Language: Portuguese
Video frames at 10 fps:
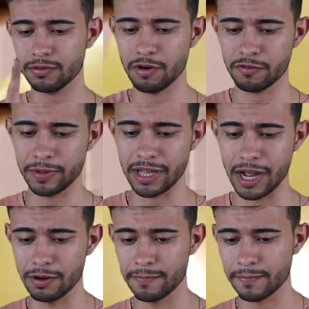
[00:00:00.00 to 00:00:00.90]
o movimento da
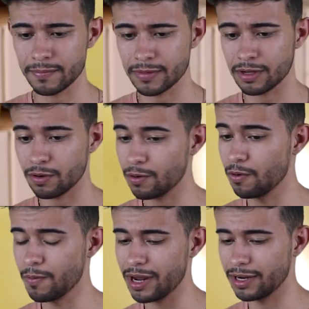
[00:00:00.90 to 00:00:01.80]
água,
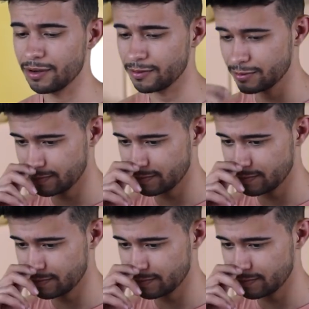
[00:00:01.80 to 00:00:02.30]
com o balão.